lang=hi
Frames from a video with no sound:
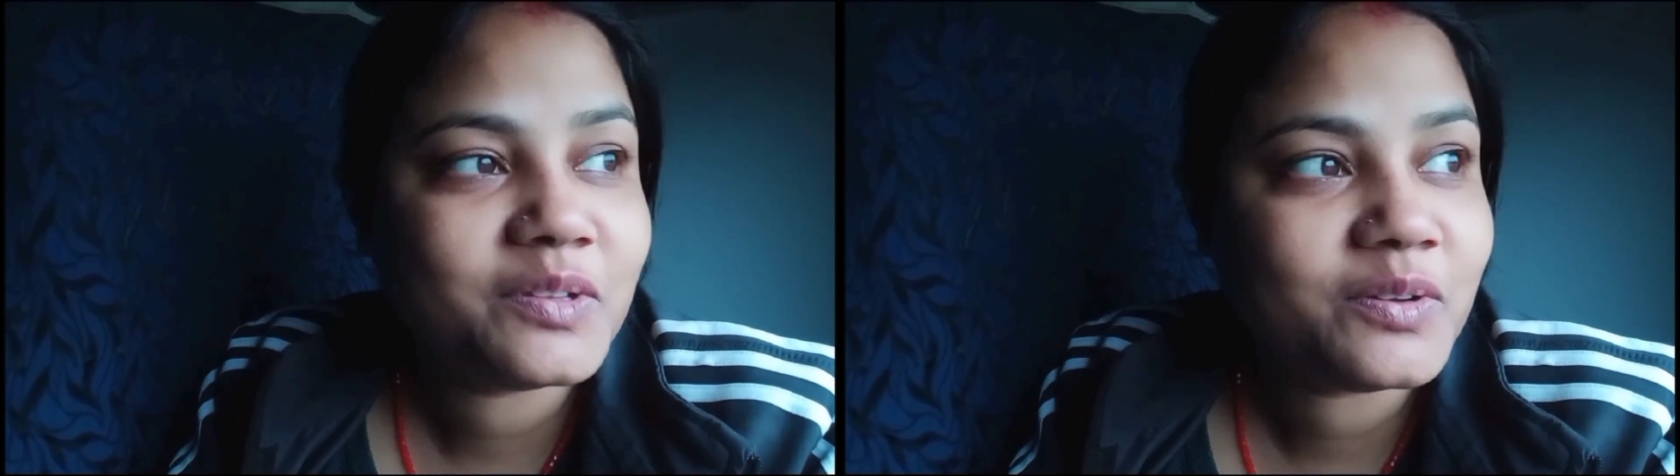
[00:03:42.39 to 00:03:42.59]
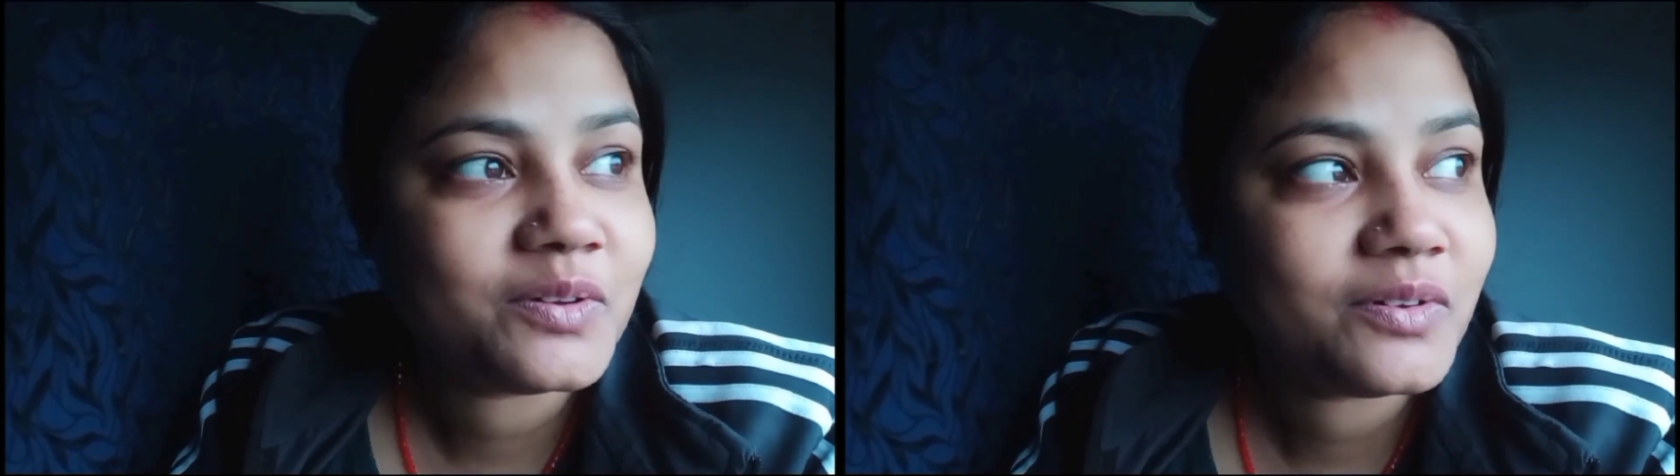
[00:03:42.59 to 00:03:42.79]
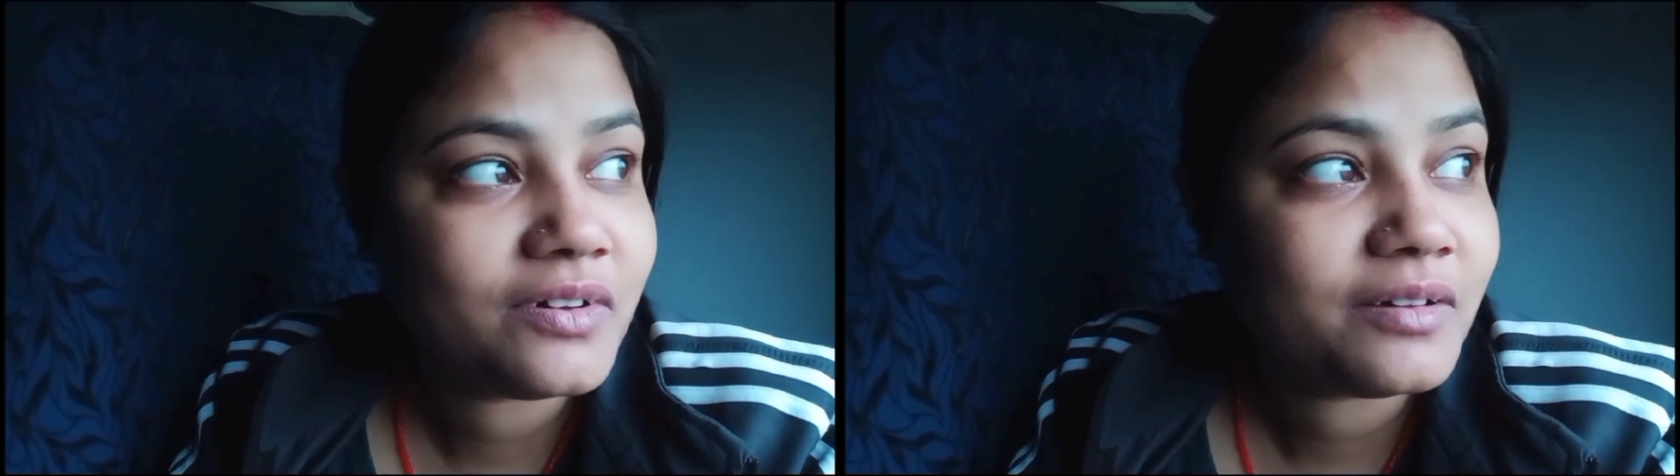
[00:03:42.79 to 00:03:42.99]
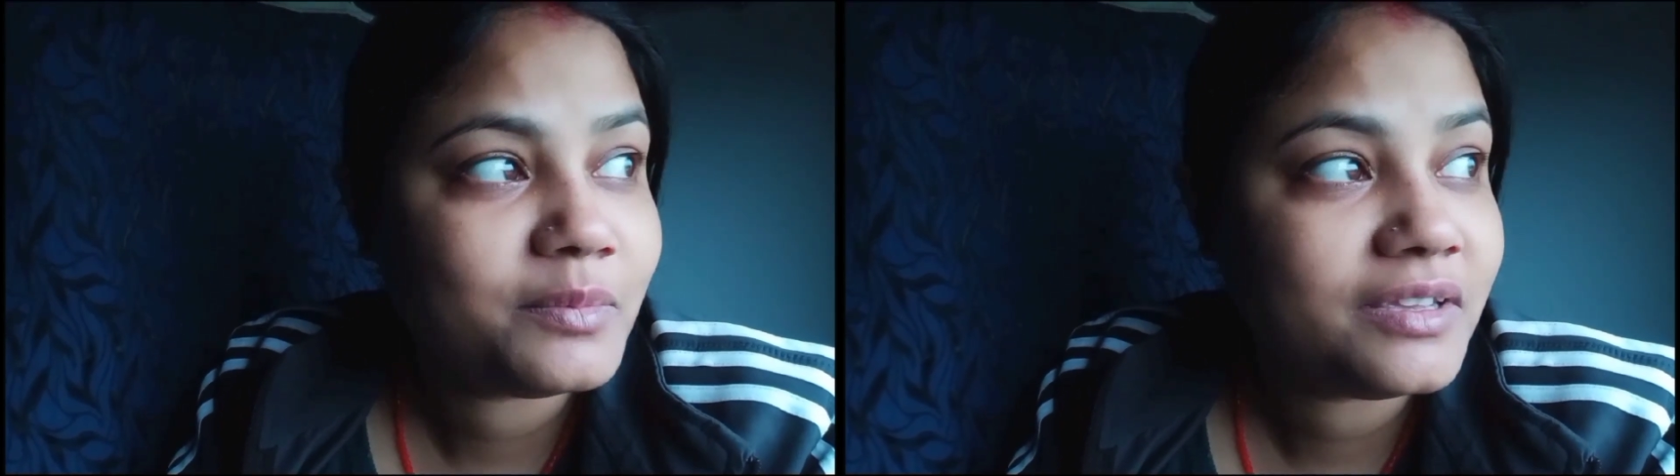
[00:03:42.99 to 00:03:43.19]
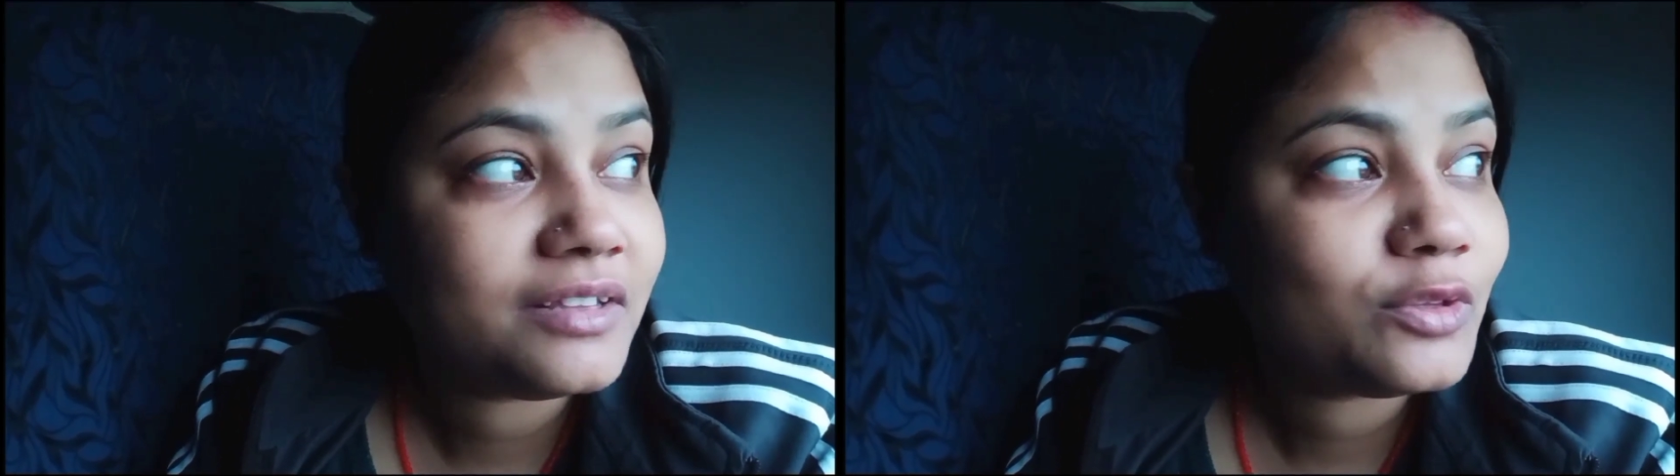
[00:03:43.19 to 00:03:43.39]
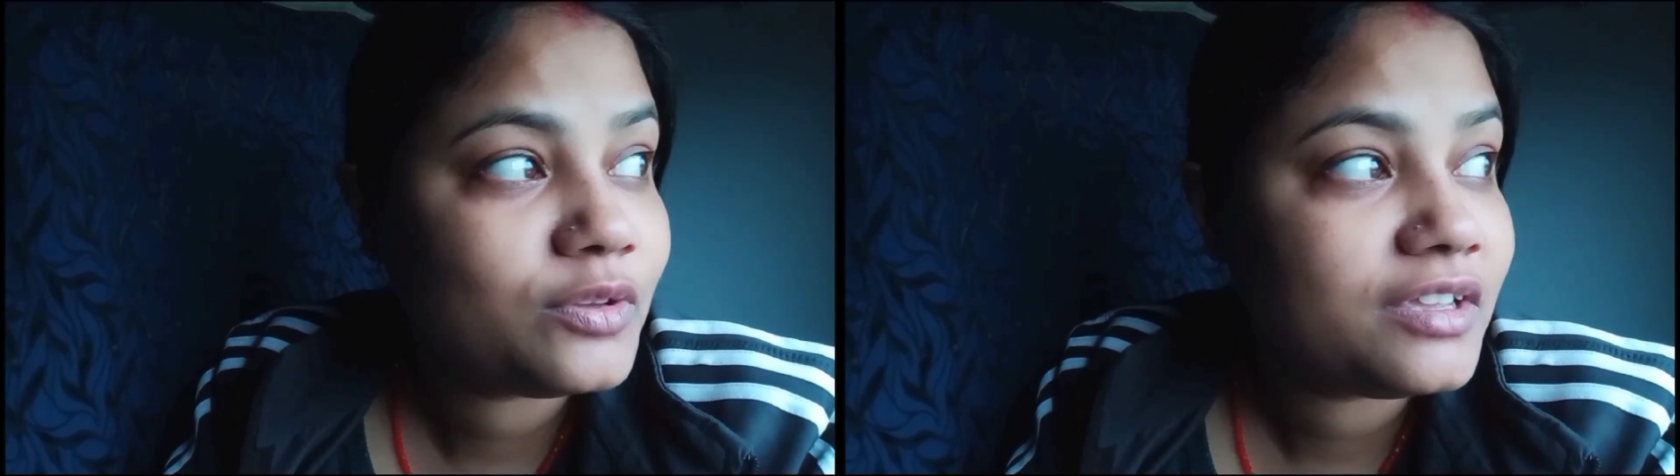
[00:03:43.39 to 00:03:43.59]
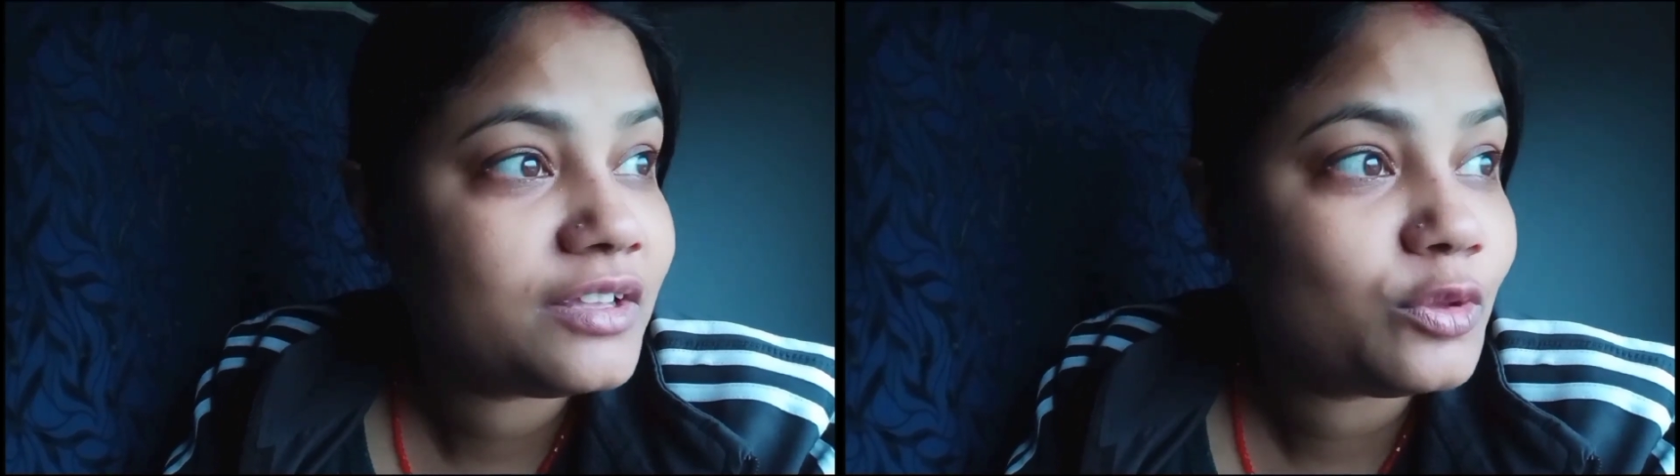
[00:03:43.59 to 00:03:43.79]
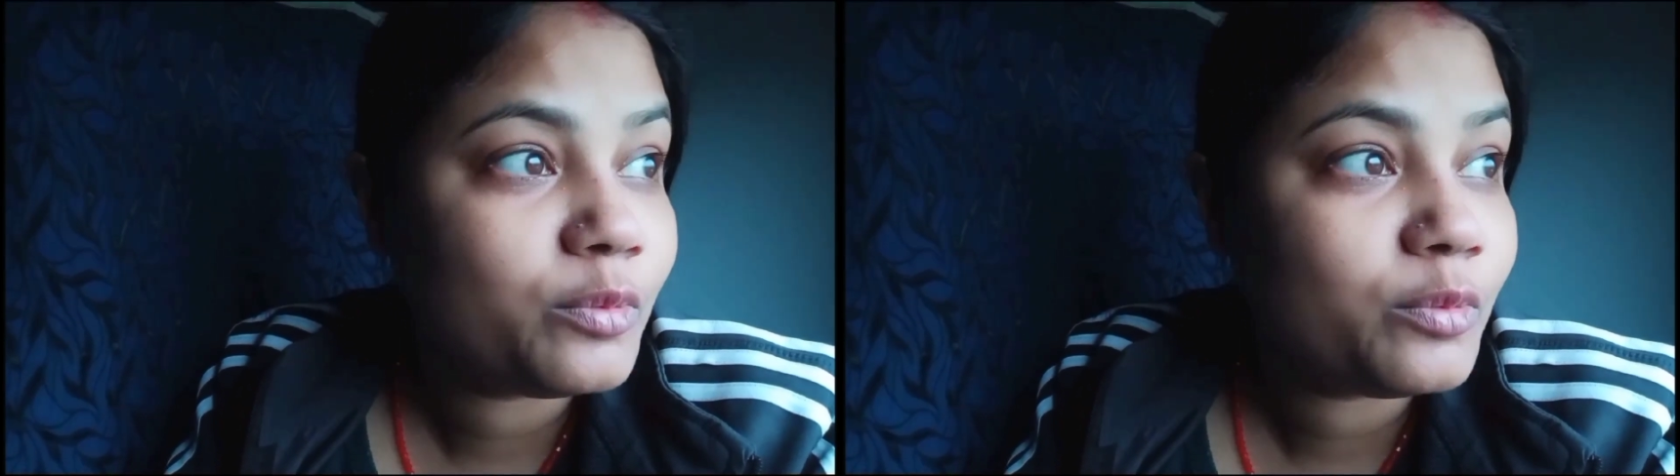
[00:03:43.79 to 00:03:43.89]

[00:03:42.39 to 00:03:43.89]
तो अभी तो ये